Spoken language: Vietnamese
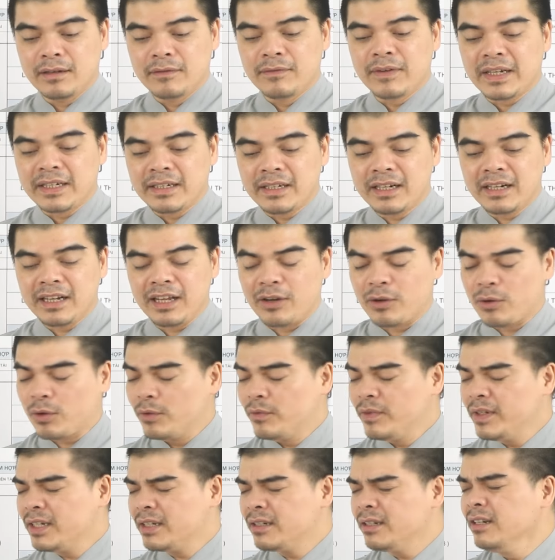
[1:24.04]
Vậy nên là quý
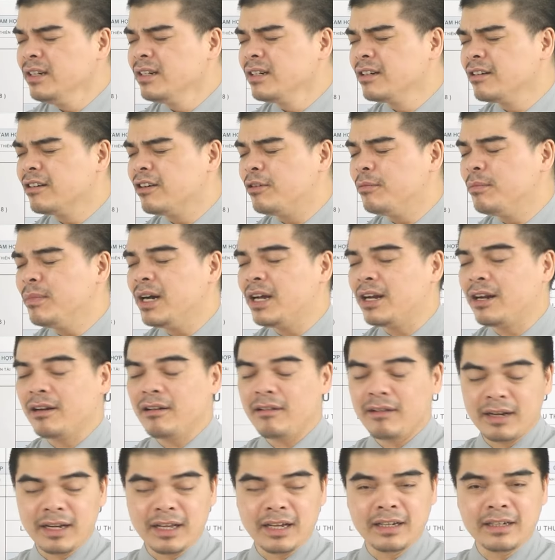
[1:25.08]
vị đừng có mà
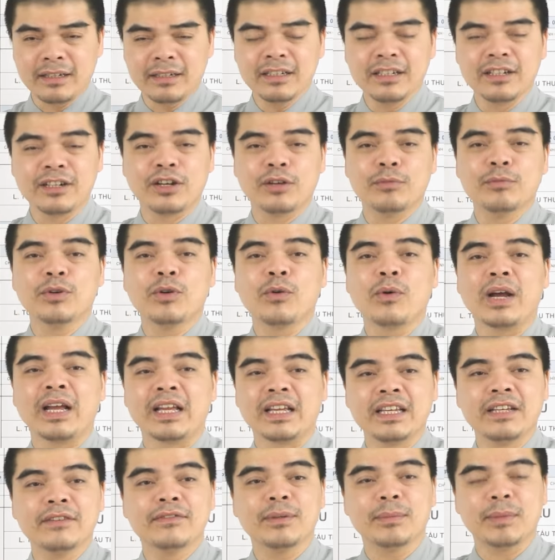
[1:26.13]
lo lắng, đừng có một hoài
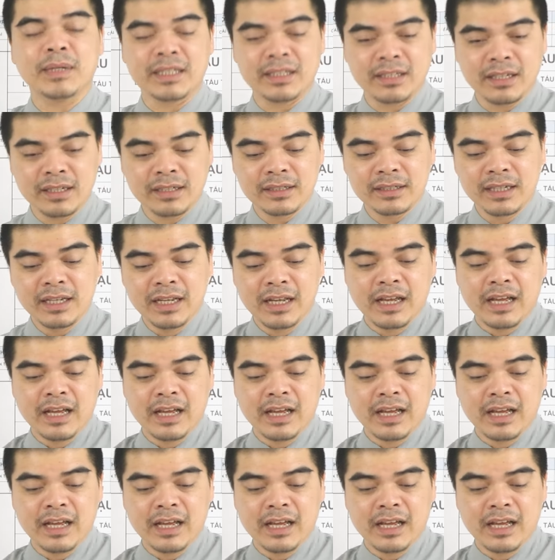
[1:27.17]
nghi về bản thân.